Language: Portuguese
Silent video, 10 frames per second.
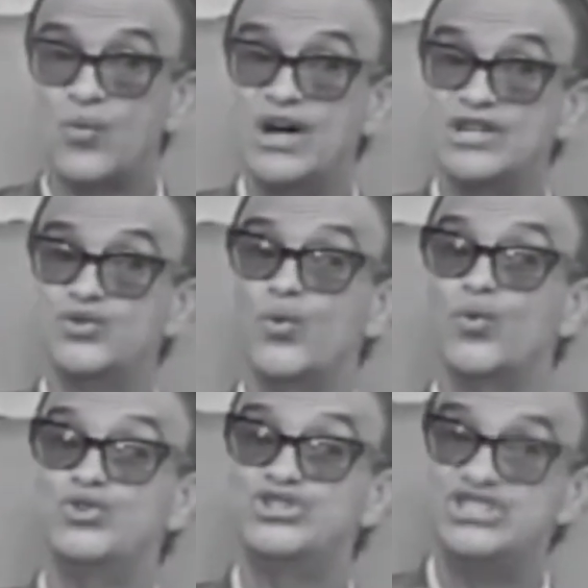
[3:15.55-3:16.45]
quando
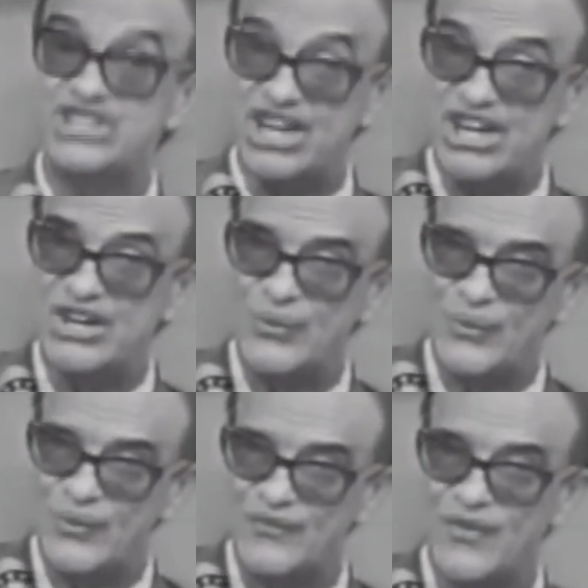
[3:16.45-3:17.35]
o
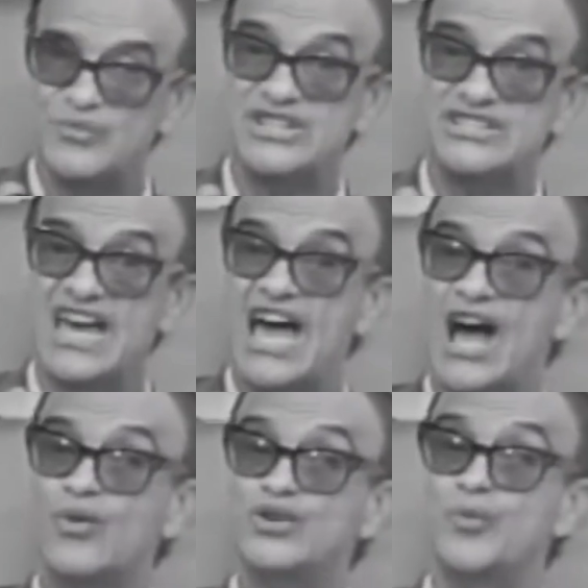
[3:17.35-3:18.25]
tiro, vamos
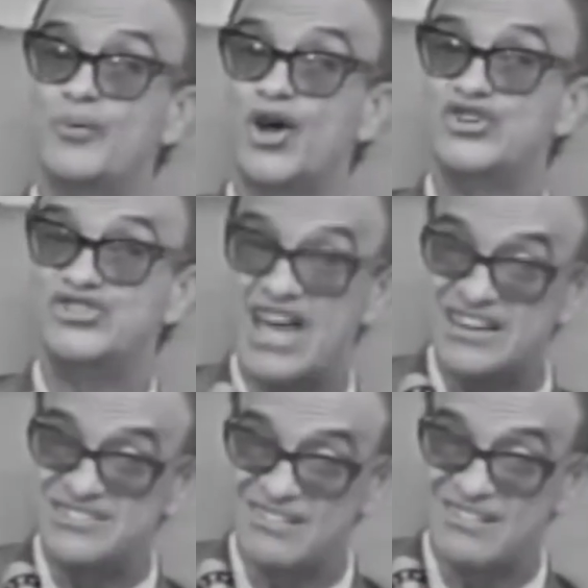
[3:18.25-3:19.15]
dizer, quando o
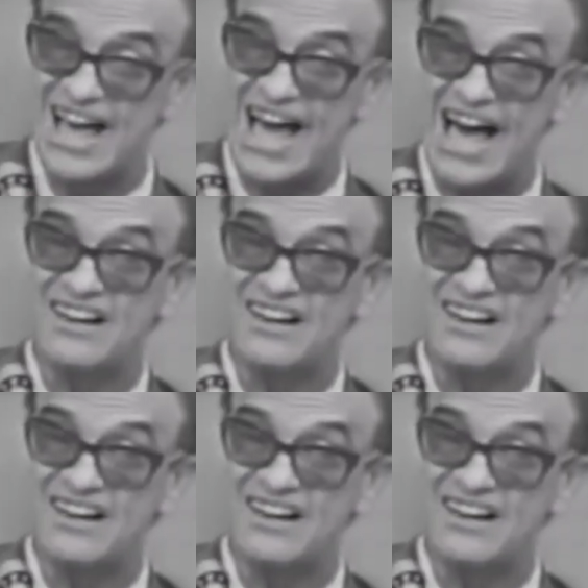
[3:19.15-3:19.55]
projétil